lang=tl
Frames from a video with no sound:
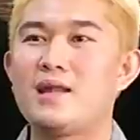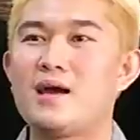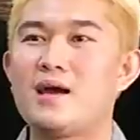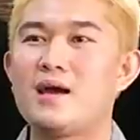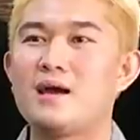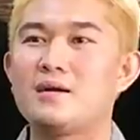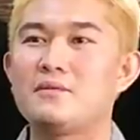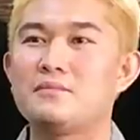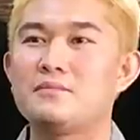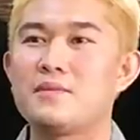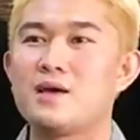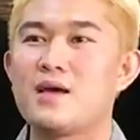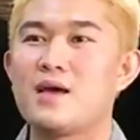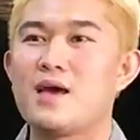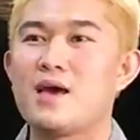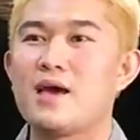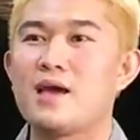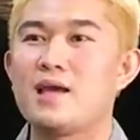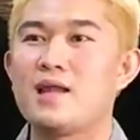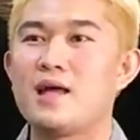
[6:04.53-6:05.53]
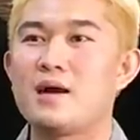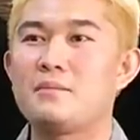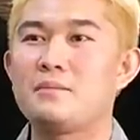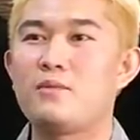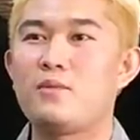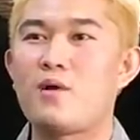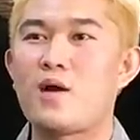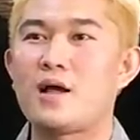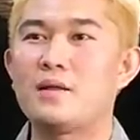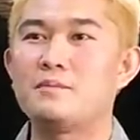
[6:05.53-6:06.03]
ilang ilang
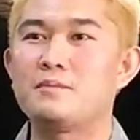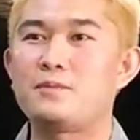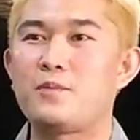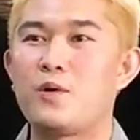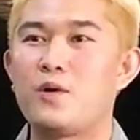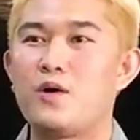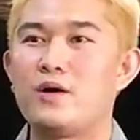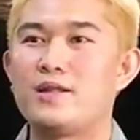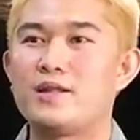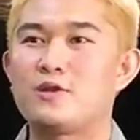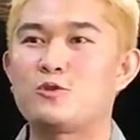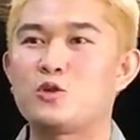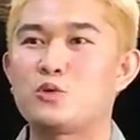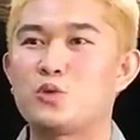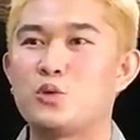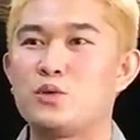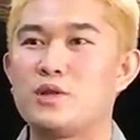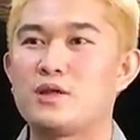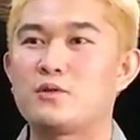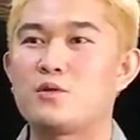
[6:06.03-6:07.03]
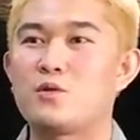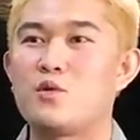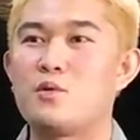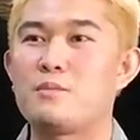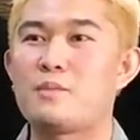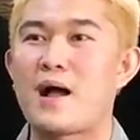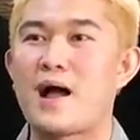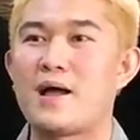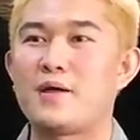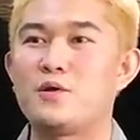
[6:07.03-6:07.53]
buwan po natutunan ko kung
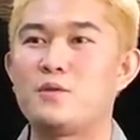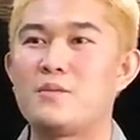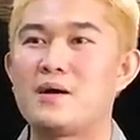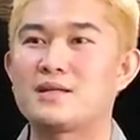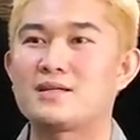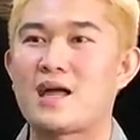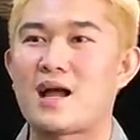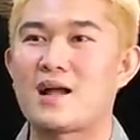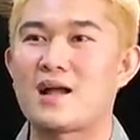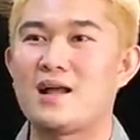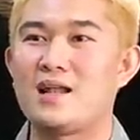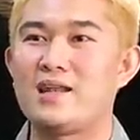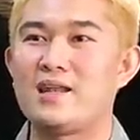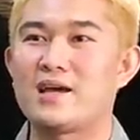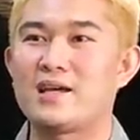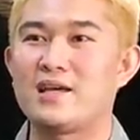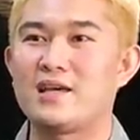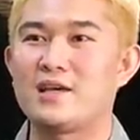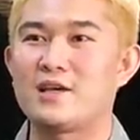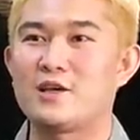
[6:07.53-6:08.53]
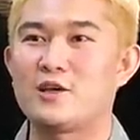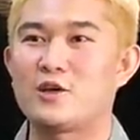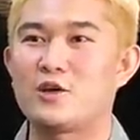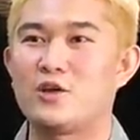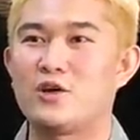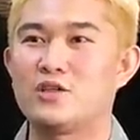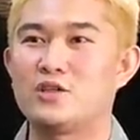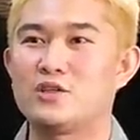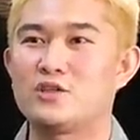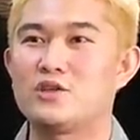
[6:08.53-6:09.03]
paano magtanggal ng
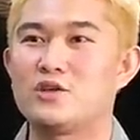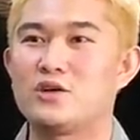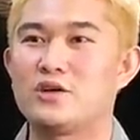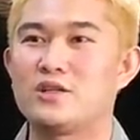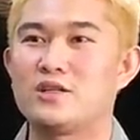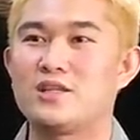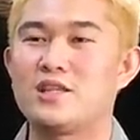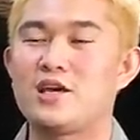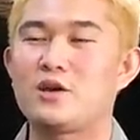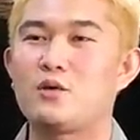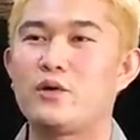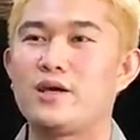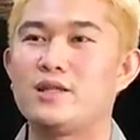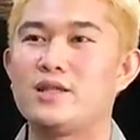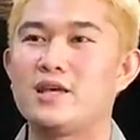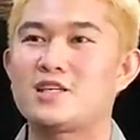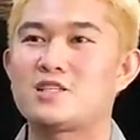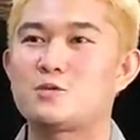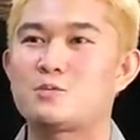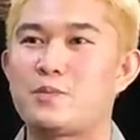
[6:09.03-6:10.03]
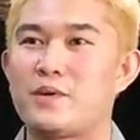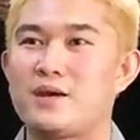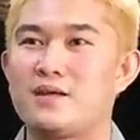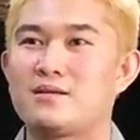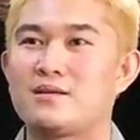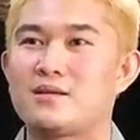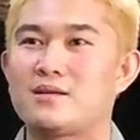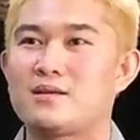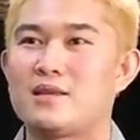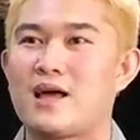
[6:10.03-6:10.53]
ingron doon. Hindi ko inexpect
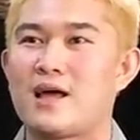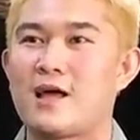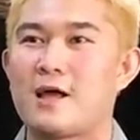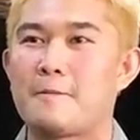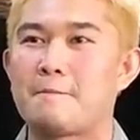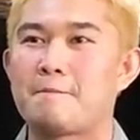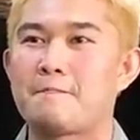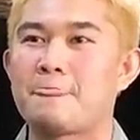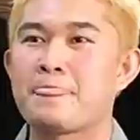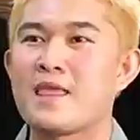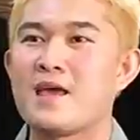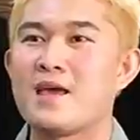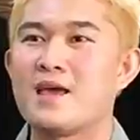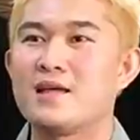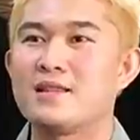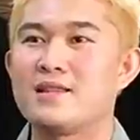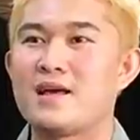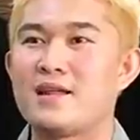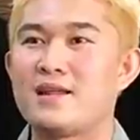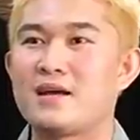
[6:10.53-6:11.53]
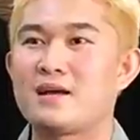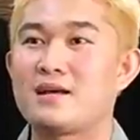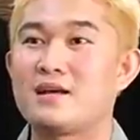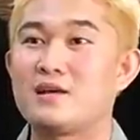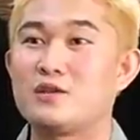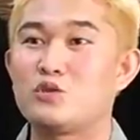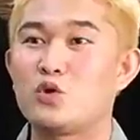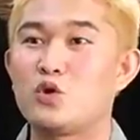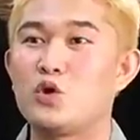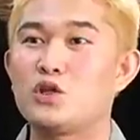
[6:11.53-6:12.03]
na na
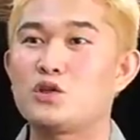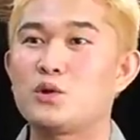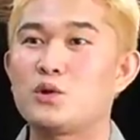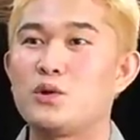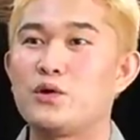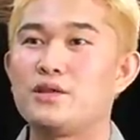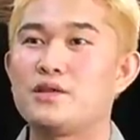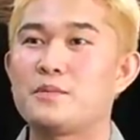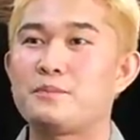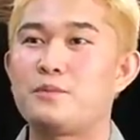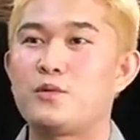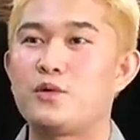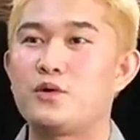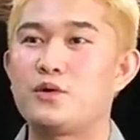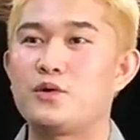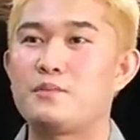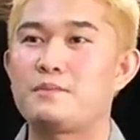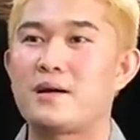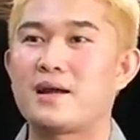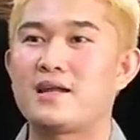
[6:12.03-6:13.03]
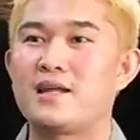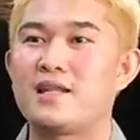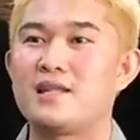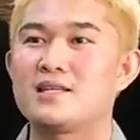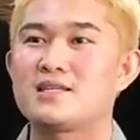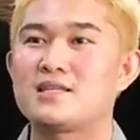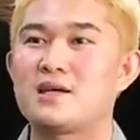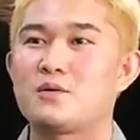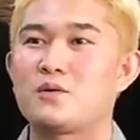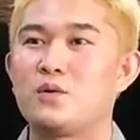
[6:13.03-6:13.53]
nagtuloy-tuloy na po yung
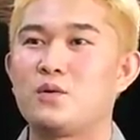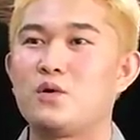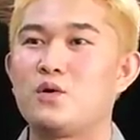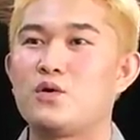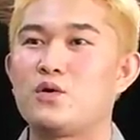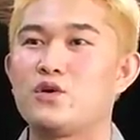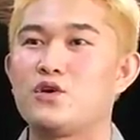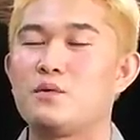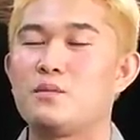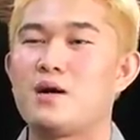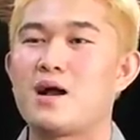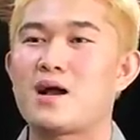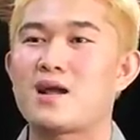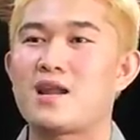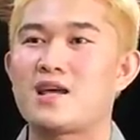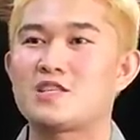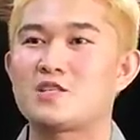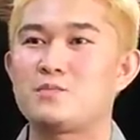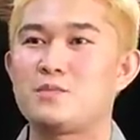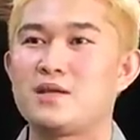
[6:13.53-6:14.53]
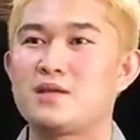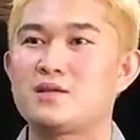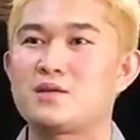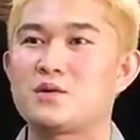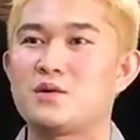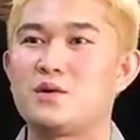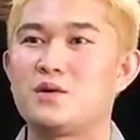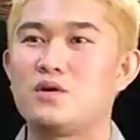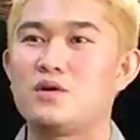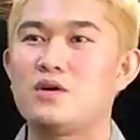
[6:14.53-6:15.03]
paglinis ng kuko ko, yung mga classmate
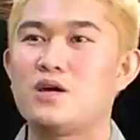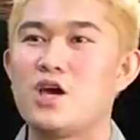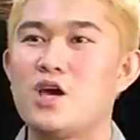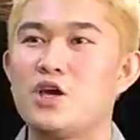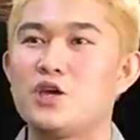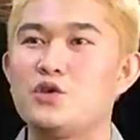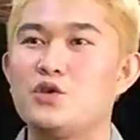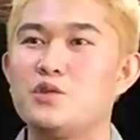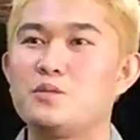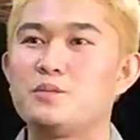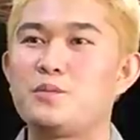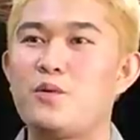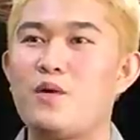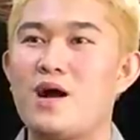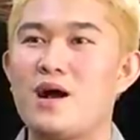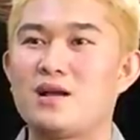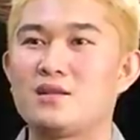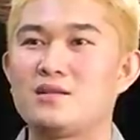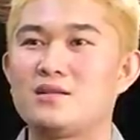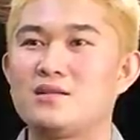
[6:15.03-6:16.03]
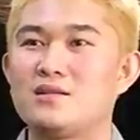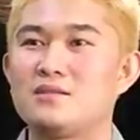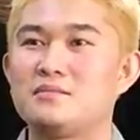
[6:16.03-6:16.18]
ko. Yun po ang